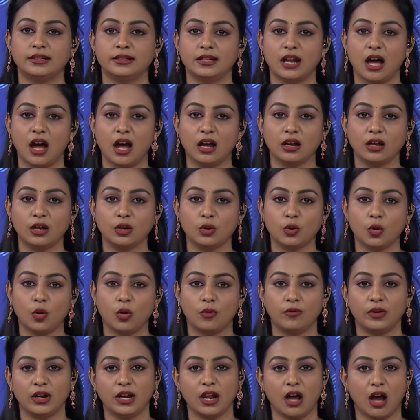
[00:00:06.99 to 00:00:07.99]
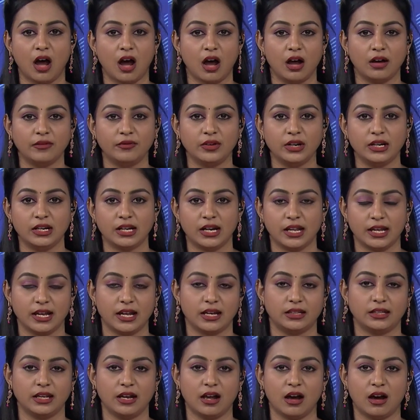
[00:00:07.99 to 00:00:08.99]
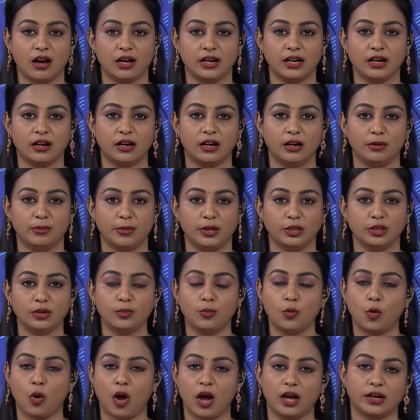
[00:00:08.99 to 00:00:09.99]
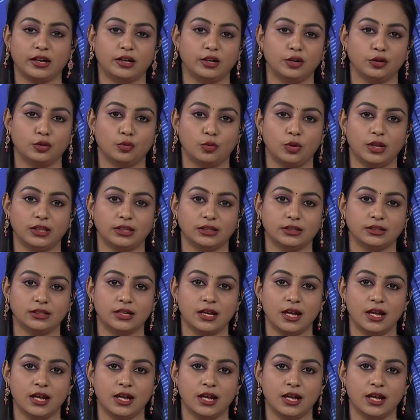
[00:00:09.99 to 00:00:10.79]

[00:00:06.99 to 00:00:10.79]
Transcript: நாகர்கோவில் ஆவின் நிலை அதிகாரிகள் மீது புகார் எழுந்துள்ளது